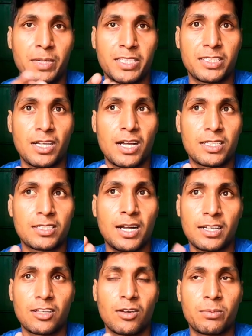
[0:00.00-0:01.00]
पचास
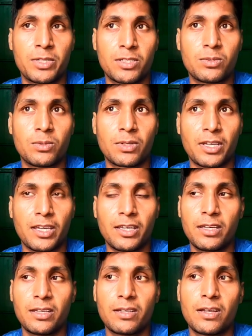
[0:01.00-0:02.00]
साठ किलोमीटर दूर के
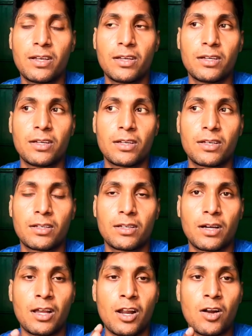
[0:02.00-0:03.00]
ही
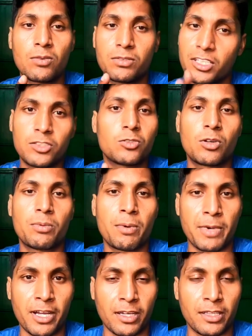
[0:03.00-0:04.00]
अराउंड तीन सौ
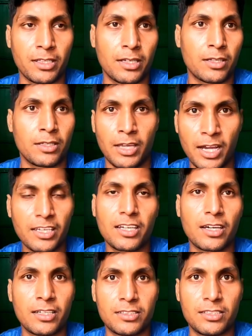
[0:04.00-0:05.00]
रुपये मांगे थे यहाँ
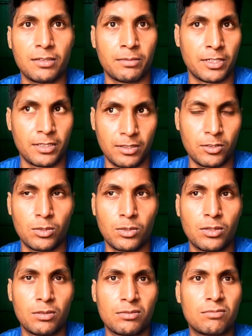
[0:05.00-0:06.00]
की करेंसी में तो
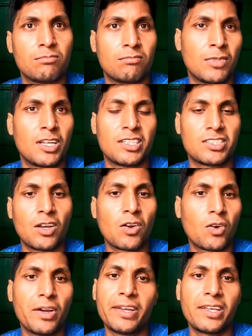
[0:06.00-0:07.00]
मैंने
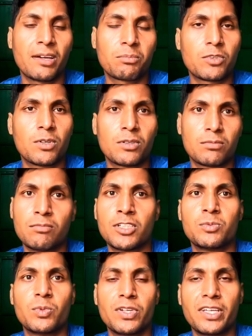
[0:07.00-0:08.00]
चलो कोई नहीं अब तो
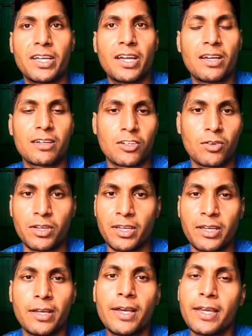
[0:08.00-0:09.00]
मजबूरी है
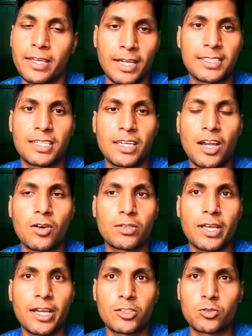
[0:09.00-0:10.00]
क्योंकि यहाँ से क्या
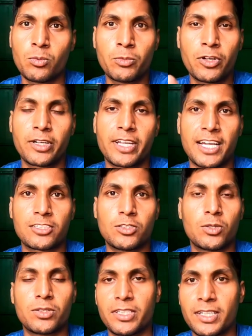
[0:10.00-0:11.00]
होता है कि सुमो एक
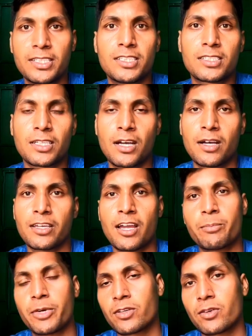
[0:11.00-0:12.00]
टैक्सी होती है जिसका
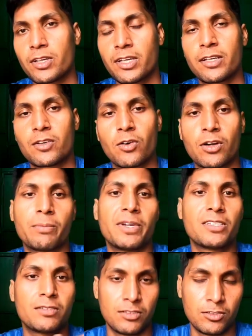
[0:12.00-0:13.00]
यहाँ पर क्योंकि
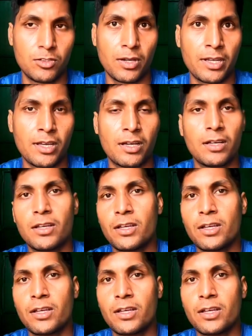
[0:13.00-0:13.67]
रोडवेज जो है ना